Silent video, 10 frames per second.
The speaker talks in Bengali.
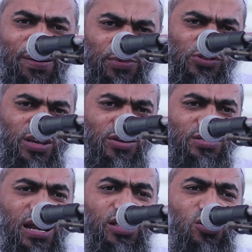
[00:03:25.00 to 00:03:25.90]
আমি যদি
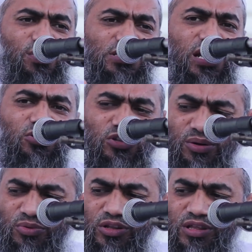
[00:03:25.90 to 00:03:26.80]
এখন দাড়ি কমা ছাড়া
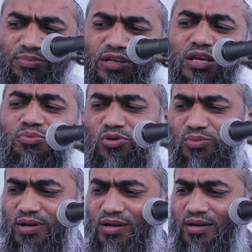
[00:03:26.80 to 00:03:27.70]
কথা বলি তো আপনার কি
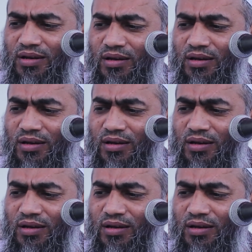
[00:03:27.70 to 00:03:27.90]
বলবেন